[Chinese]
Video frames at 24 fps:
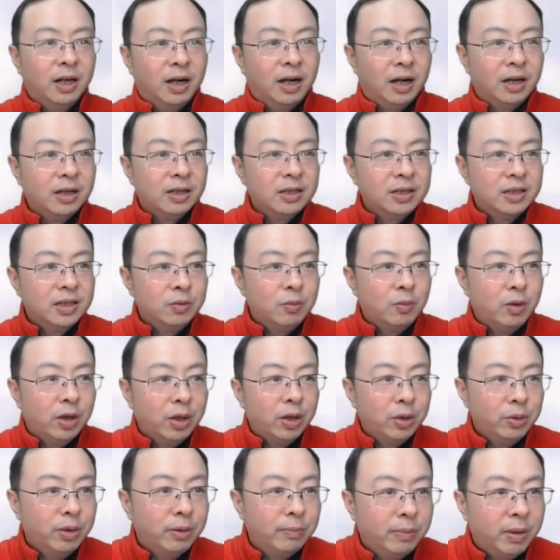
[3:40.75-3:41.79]
而《新华
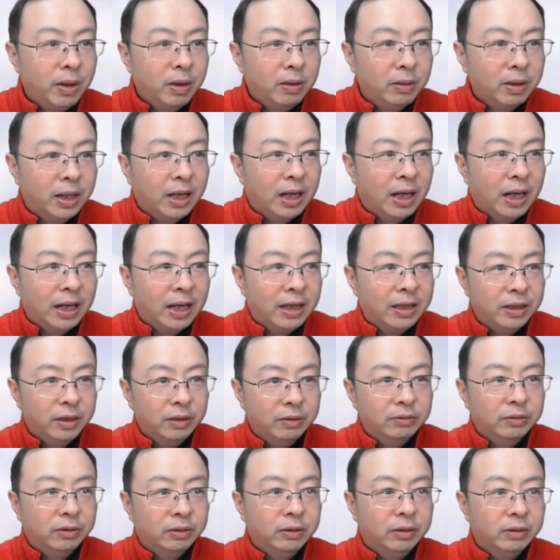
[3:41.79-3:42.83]
月报》呢，还
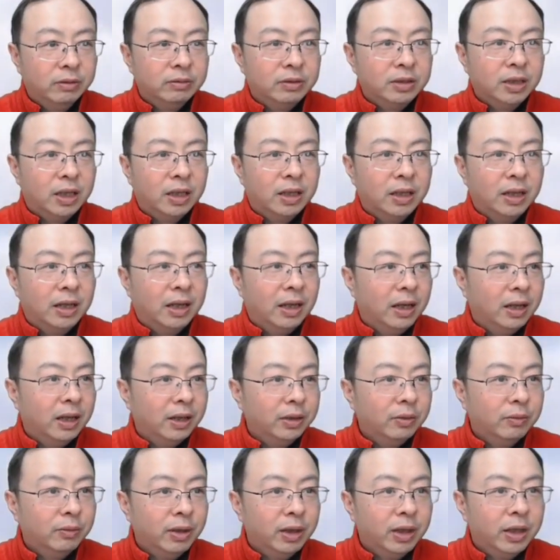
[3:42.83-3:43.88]
留留着啊，
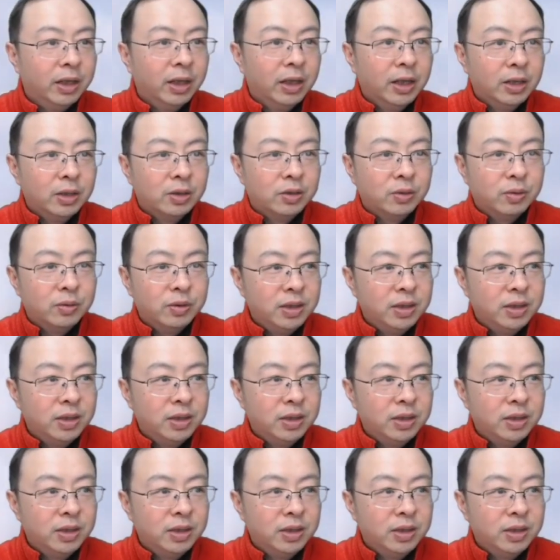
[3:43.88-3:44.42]
因为从